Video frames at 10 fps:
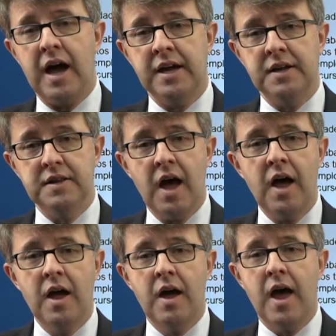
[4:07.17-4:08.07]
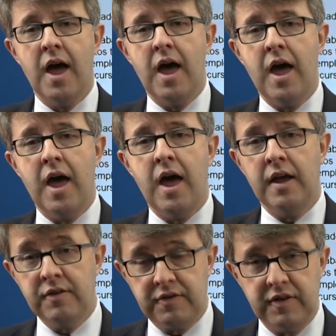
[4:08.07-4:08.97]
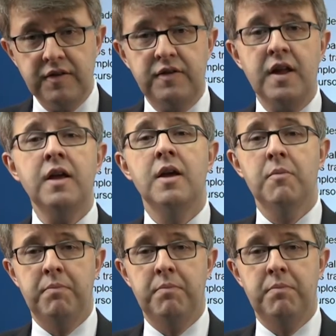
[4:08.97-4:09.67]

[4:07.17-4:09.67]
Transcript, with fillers: ainda é, insistem